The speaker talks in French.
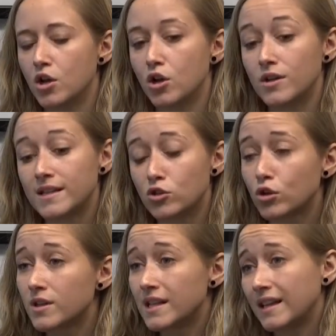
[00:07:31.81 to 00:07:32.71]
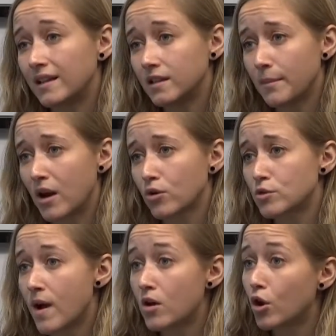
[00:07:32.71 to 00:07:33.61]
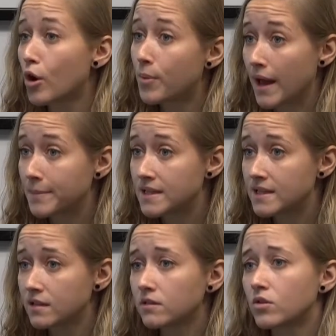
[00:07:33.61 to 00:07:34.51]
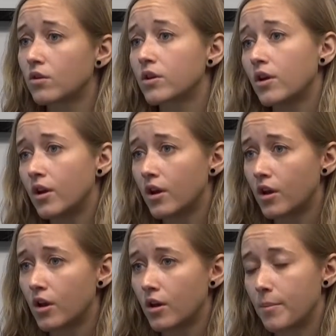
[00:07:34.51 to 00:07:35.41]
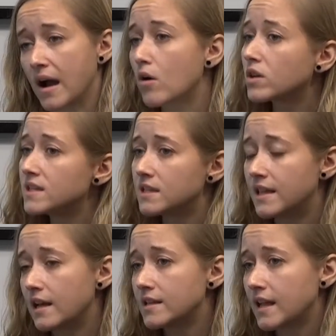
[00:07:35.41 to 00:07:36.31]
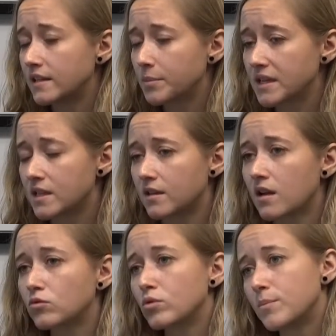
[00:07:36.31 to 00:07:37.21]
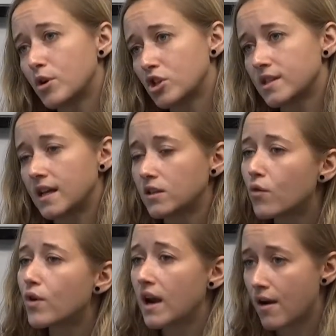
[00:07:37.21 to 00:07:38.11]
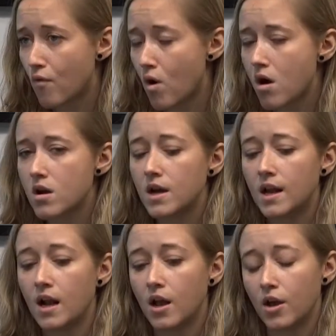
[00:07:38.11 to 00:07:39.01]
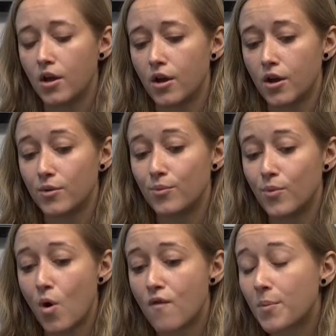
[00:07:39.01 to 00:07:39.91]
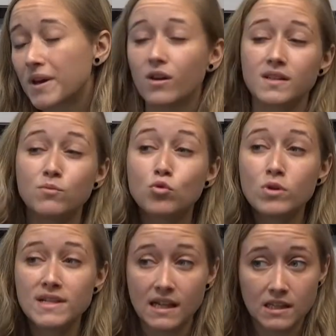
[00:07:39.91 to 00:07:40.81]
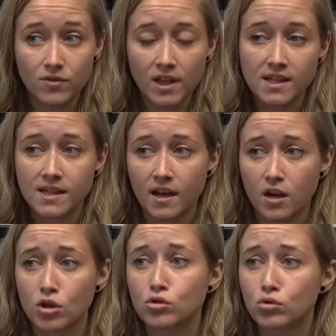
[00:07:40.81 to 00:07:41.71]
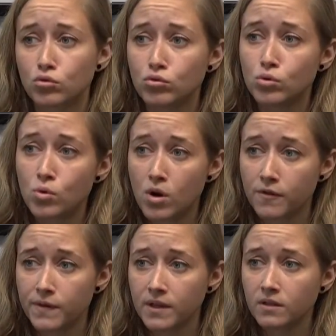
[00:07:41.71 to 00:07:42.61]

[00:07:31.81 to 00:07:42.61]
Là, c'est sûr que cette année, malheureusement, on n'aura pas la piscine. Donc, mhm. par contre, les, années précédentes ou les prochaines années, on va l'avoir. Mhm. on va prioriser beaucoup des activités extérieures, surtout dues au COVID.